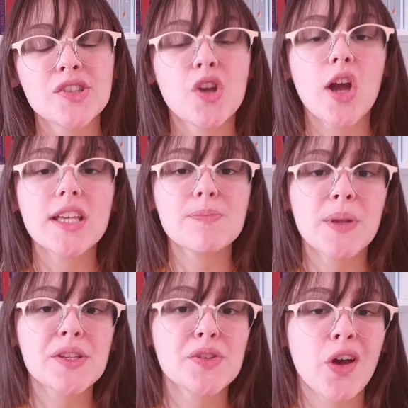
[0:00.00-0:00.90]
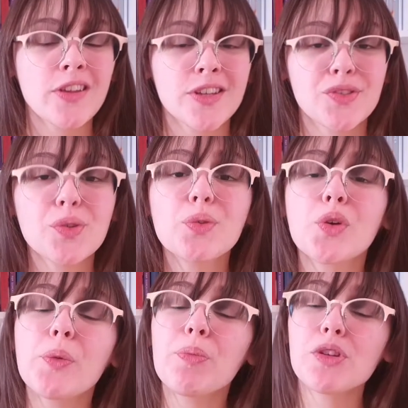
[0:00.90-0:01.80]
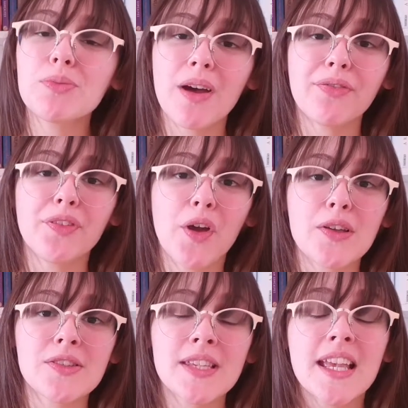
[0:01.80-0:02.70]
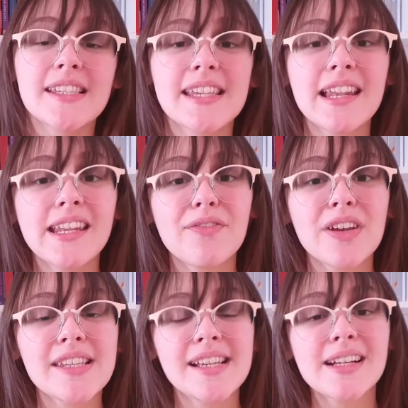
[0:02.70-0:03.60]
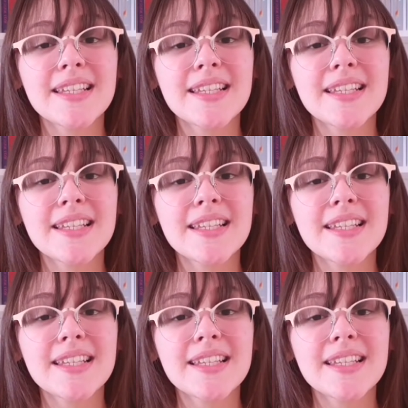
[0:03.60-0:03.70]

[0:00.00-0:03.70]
joias preciosas de um grupo de mafiosos, Celina vai ser